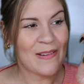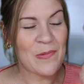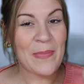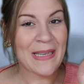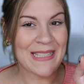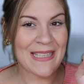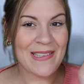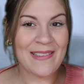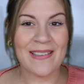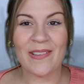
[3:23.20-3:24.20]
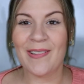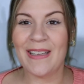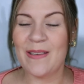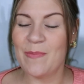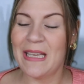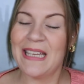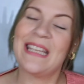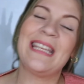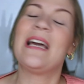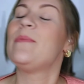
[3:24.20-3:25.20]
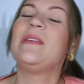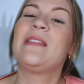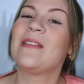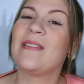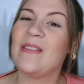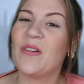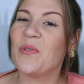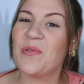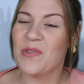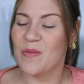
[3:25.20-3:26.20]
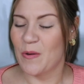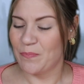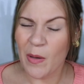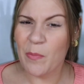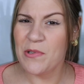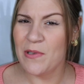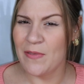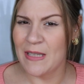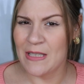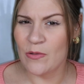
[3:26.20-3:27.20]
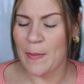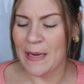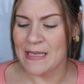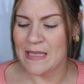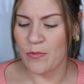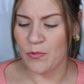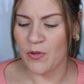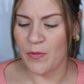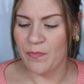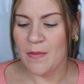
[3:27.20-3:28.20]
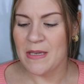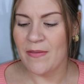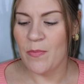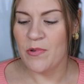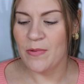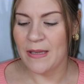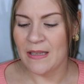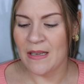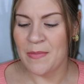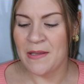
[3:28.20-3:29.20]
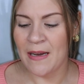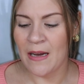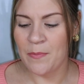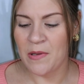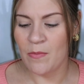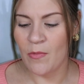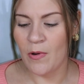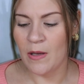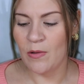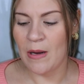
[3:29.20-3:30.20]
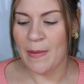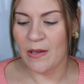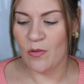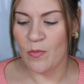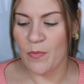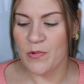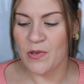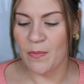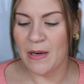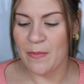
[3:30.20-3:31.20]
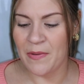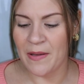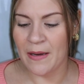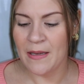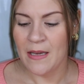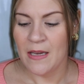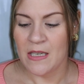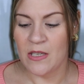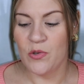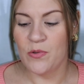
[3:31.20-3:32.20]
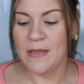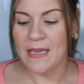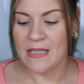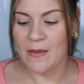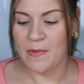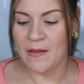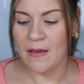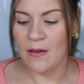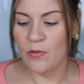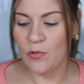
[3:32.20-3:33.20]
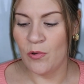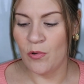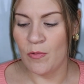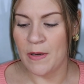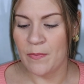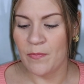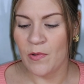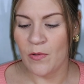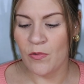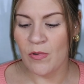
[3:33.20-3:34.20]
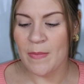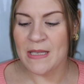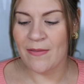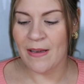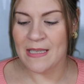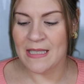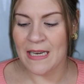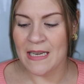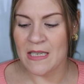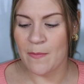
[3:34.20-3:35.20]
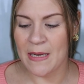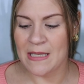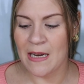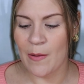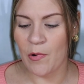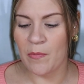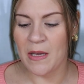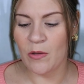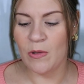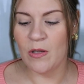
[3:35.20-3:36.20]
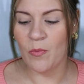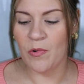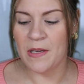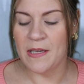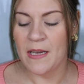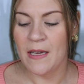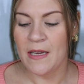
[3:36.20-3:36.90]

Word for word: aux personnes, entre guillemets, qui habitent dans le logement. Mais en plus, le fait qu'il soit pas resté longtemps. Comme j'avais besoin d'un habitat rapidement et que l'appartement me semblait bien, j'ai de suite accepté de le louer. Une fois mes affaires installées, j'ai passé la première nuit dans mon lit.